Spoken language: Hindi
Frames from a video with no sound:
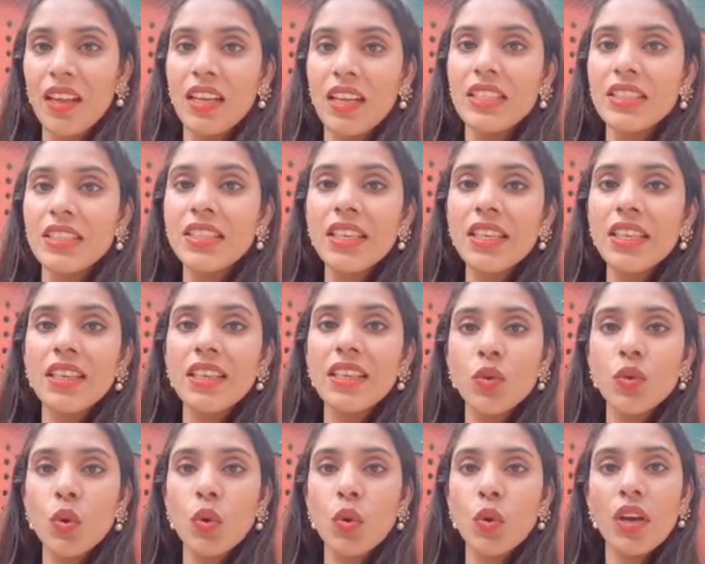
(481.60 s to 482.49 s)
जी
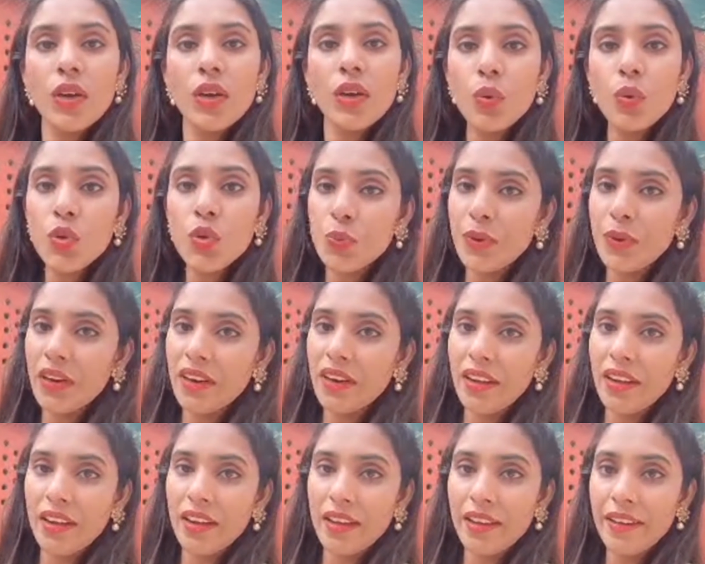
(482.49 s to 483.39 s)
टोकन रोज़
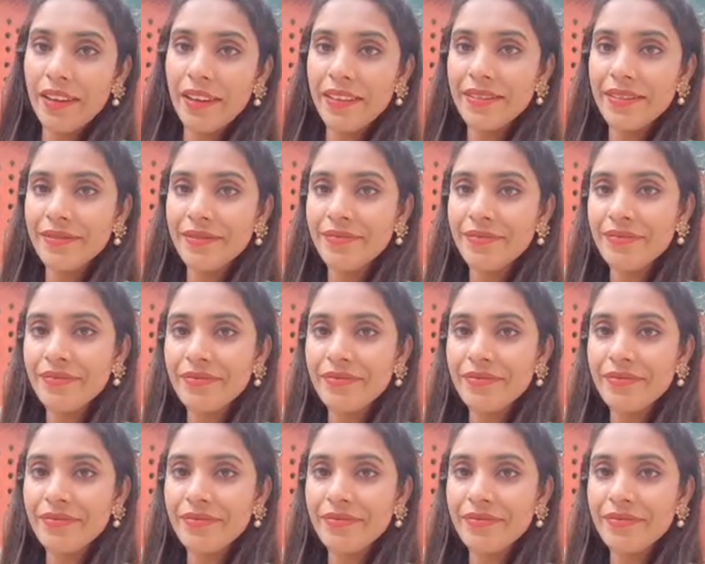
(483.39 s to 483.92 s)
मिल रहा है